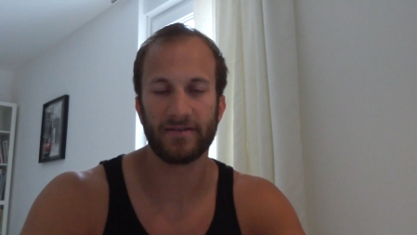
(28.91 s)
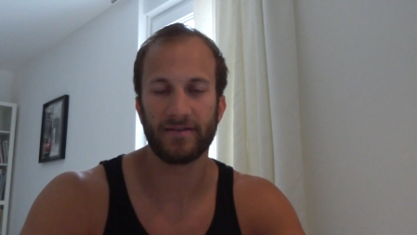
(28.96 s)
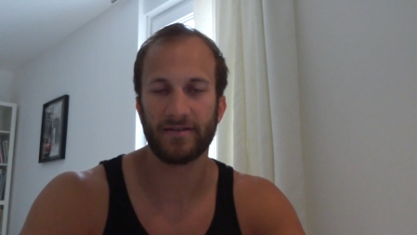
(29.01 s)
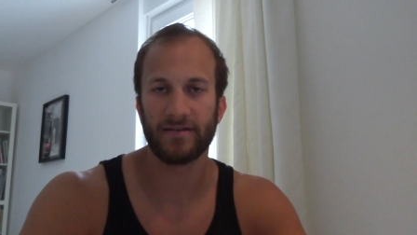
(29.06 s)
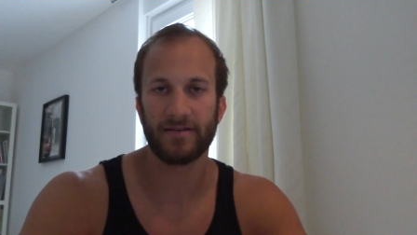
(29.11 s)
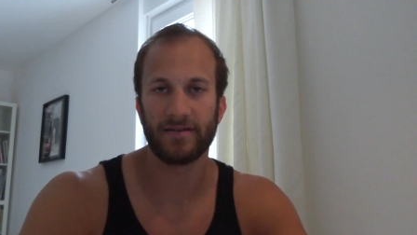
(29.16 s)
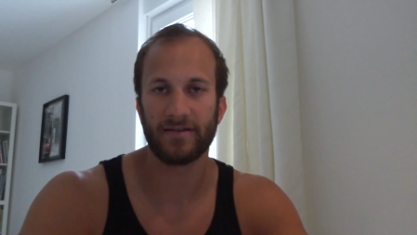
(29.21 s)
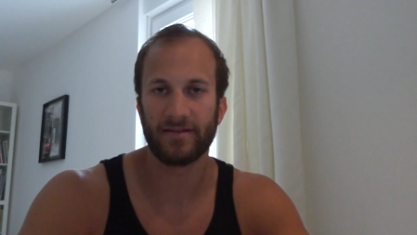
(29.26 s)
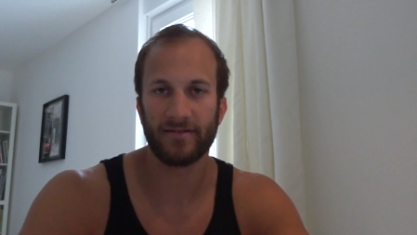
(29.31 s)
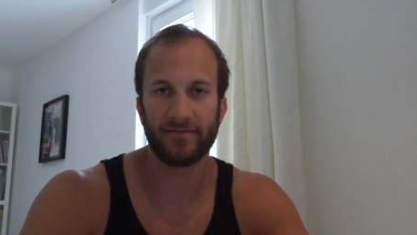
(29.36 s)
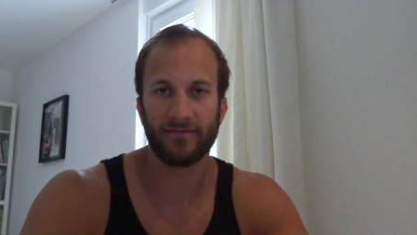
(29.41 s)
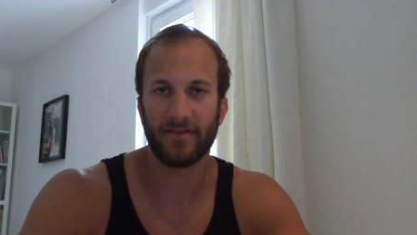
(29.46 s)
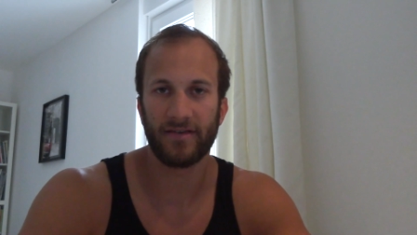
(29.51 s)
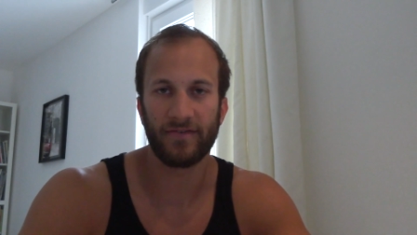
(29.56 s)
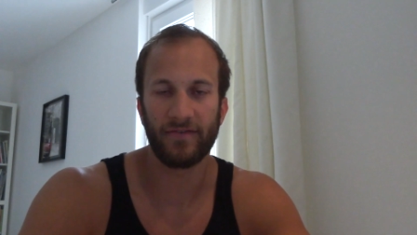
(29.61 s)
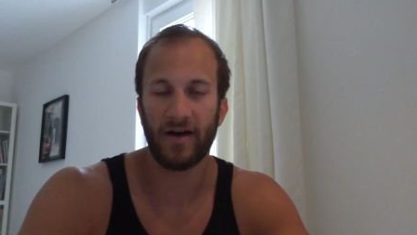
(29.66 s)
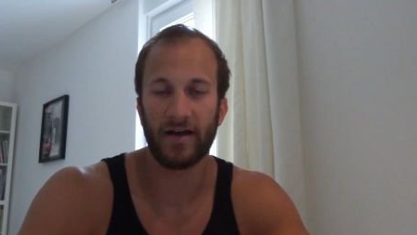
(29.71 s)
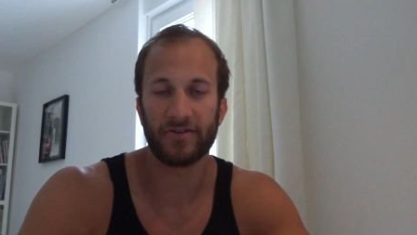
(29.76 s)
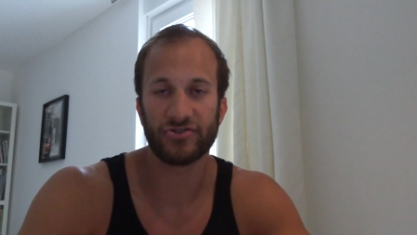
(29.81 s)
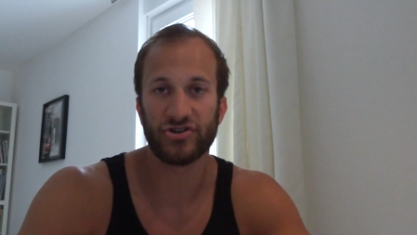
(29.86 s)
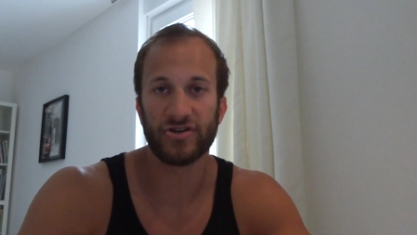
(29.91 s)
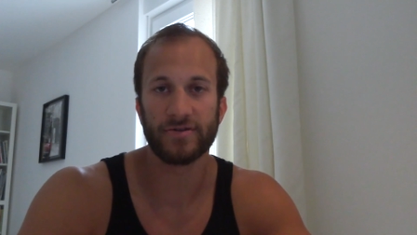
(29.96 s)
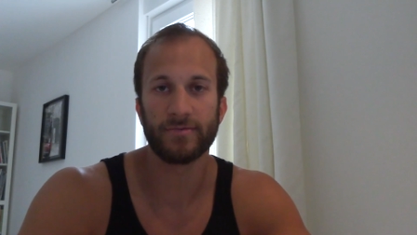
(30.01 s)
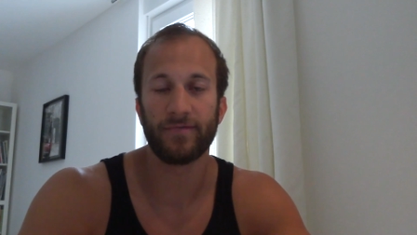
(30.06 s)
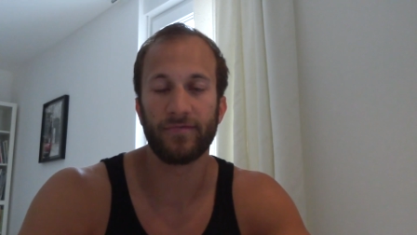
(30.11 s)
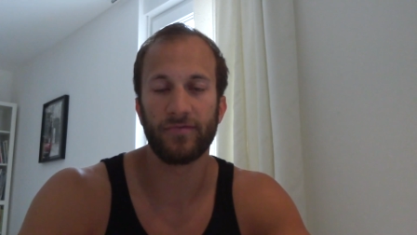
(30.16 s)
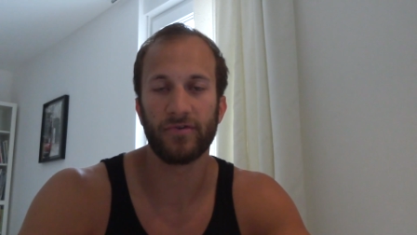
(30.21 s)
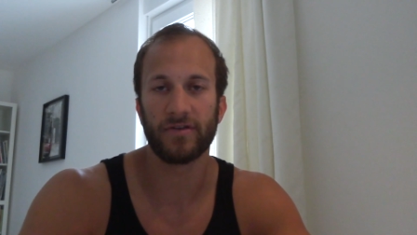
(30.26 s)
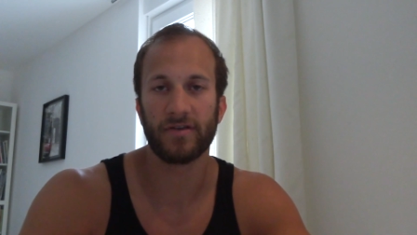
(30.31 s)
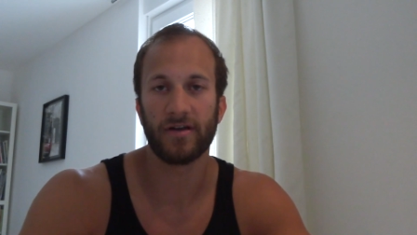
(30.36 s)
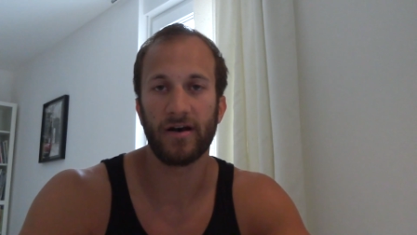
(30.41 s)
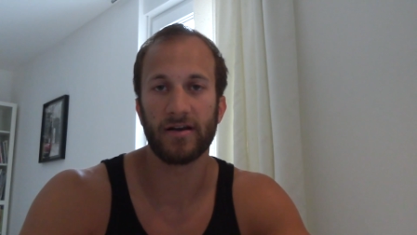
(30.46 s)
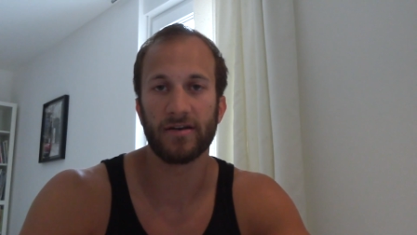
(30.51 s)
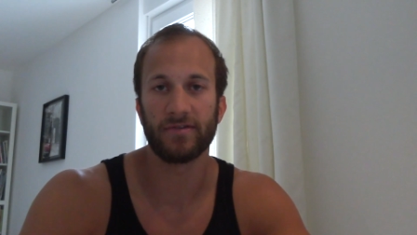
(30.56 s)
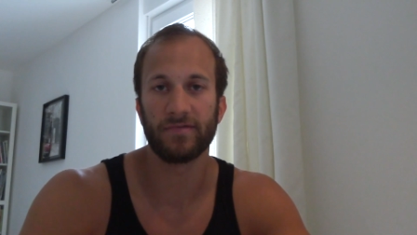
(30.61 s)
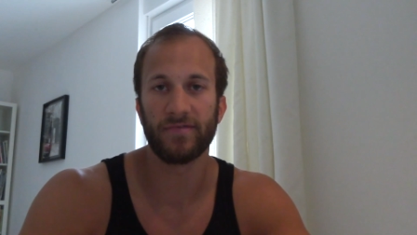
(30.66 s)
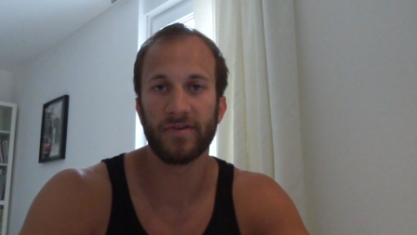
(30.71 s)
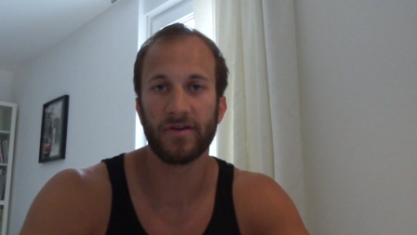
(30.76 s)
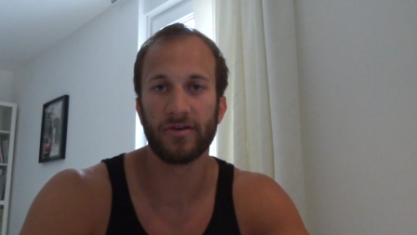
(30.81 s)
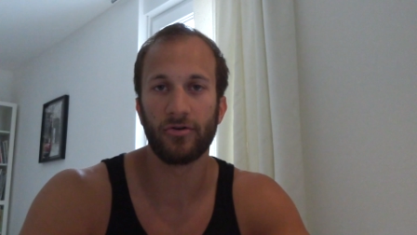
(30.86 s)
Äh, ich war schon immer für
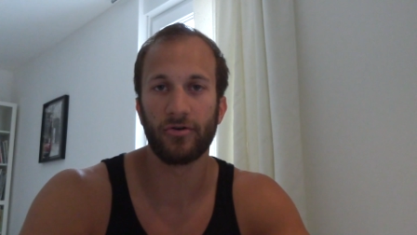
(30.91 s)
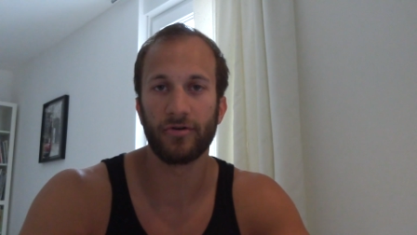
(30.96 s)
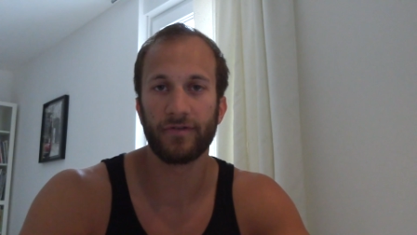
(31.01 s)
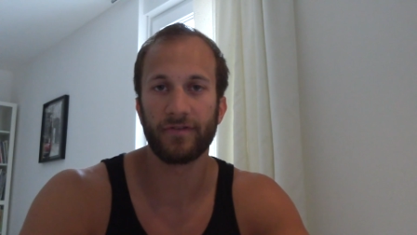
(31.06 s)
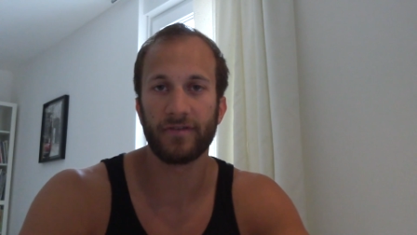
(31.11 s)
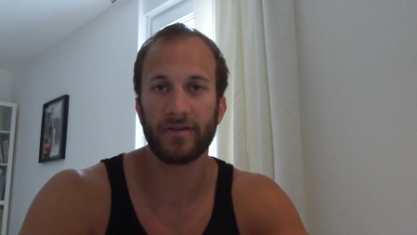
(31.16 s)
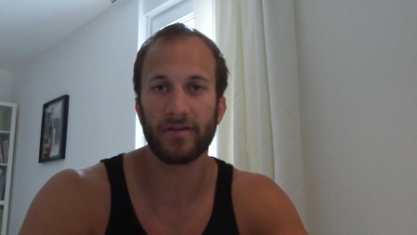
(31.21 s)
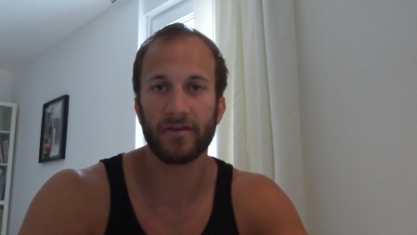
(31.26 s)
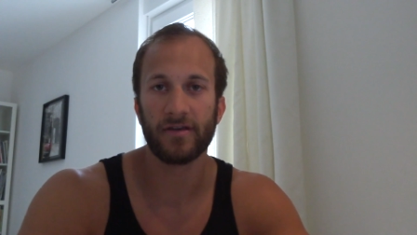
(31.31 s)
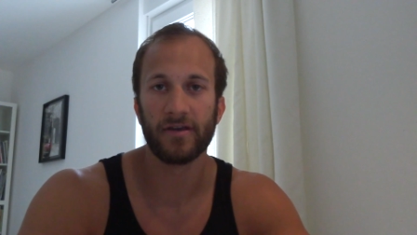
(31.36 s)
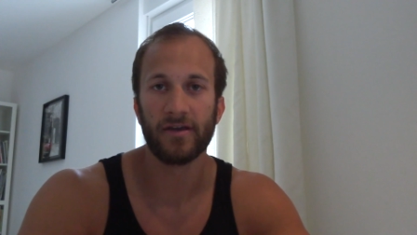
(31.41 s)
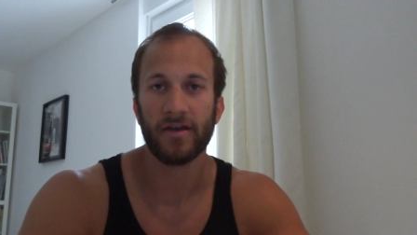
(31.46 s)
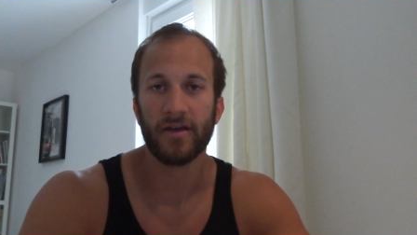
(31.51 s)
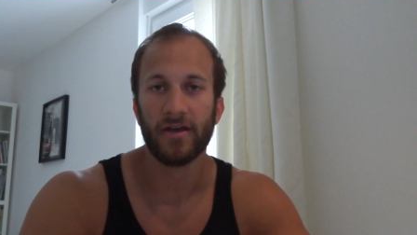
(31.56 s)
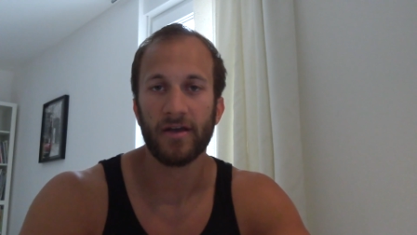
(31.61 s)
Italien. 94